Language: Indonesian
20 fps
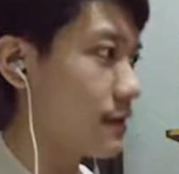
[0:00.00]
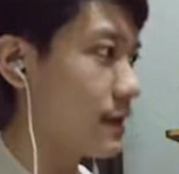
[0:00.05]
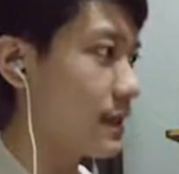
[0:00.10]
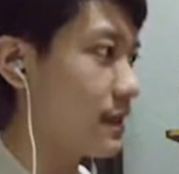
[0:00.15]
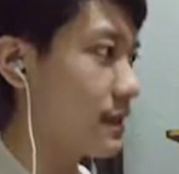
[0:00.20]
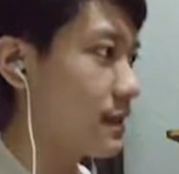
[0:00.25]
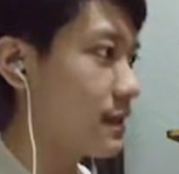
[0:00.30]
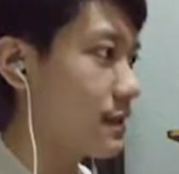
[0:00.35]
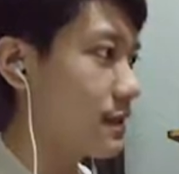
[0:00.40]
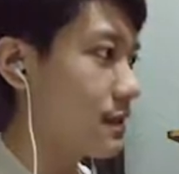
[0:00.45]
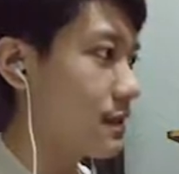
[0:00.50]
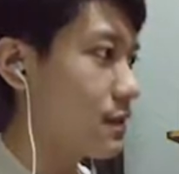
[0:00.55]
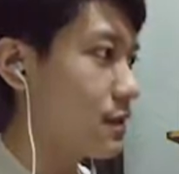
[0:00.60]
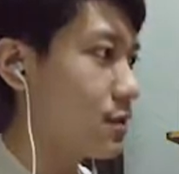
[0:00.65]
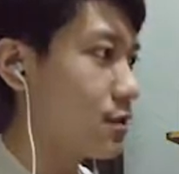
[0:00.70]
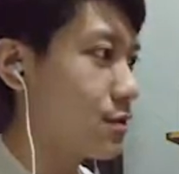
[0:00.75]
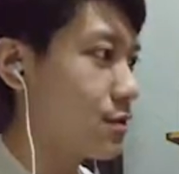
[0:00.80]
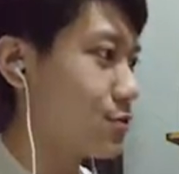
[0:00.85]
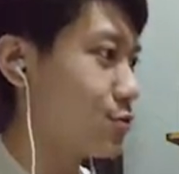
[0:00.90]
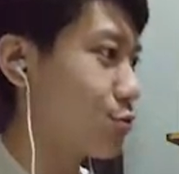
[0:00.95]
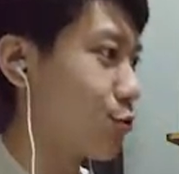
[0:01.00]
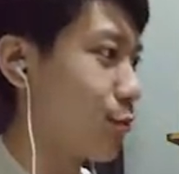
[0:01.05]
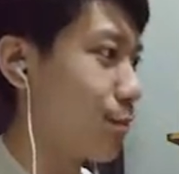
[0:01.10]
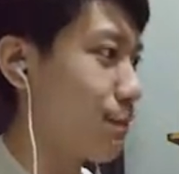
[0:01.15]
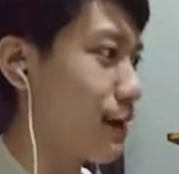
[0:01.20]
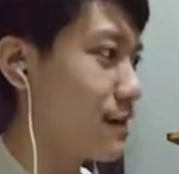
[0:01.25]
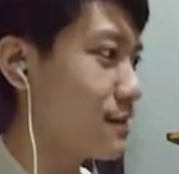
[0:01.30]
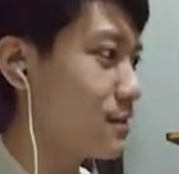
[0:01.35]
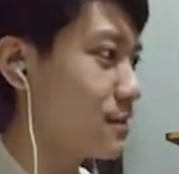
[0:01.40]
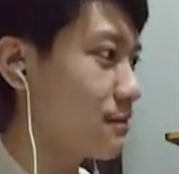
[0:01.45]
Ini
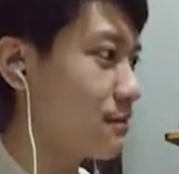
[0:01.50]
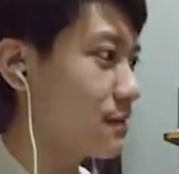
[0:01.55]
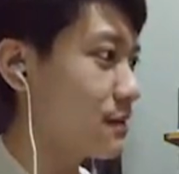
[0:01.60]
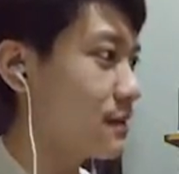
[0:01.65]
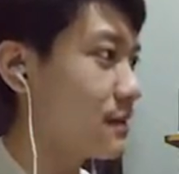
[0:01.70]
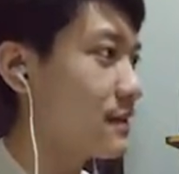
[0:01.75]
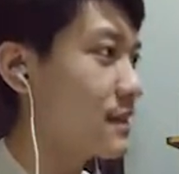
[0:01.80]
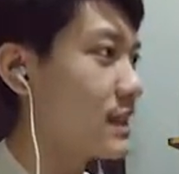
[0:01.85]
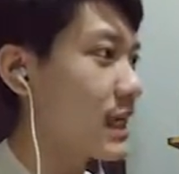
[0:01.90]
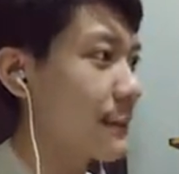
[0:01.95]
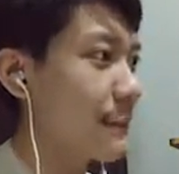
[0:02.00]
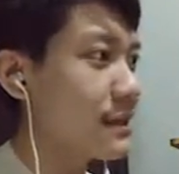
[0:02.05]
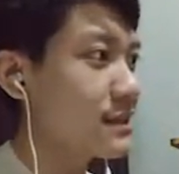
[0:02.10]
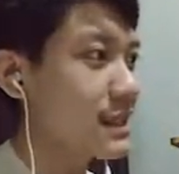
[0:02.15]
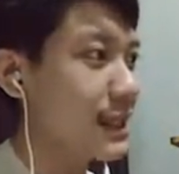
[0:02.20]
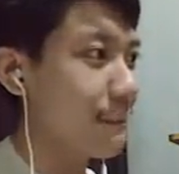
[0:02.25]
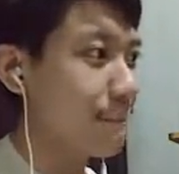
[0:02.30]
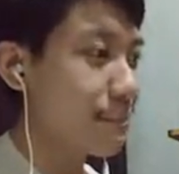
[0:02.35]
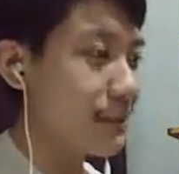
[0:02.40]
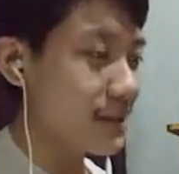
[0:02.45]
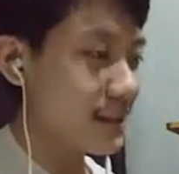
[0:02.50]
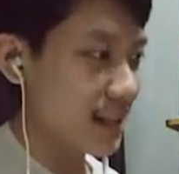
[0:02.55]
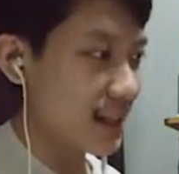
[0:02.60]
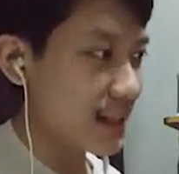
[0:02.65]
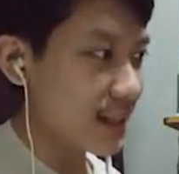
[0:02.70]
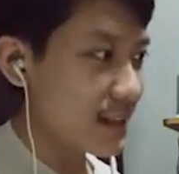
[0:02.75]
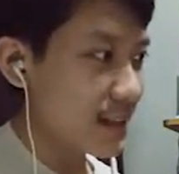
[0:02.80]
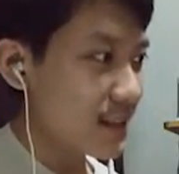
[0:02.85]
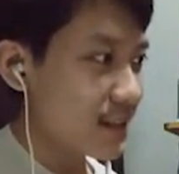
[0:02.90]
sumpah serem. Ini game-nya simple ya.